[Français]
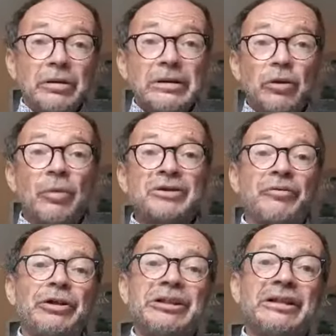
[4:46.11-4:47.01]
il commence à
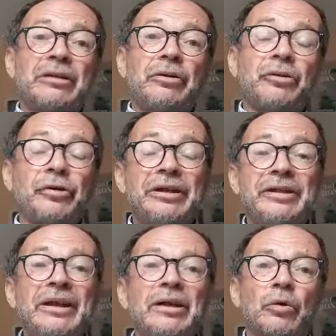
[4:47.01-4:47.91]
avoir une certaine
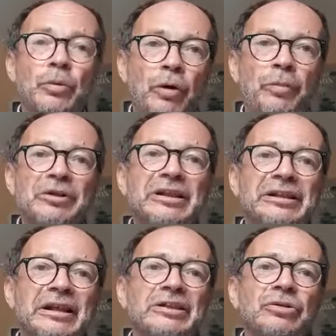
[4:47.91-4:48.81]
notoriété et on lui propose la
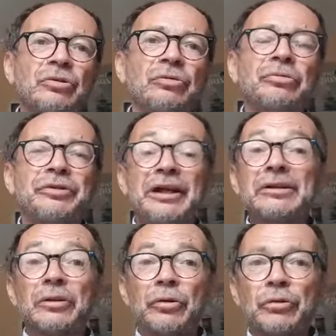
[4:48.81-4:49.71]
direction du
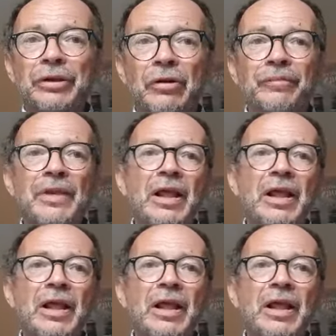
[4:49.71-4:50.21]
théâtre de l'Odéon.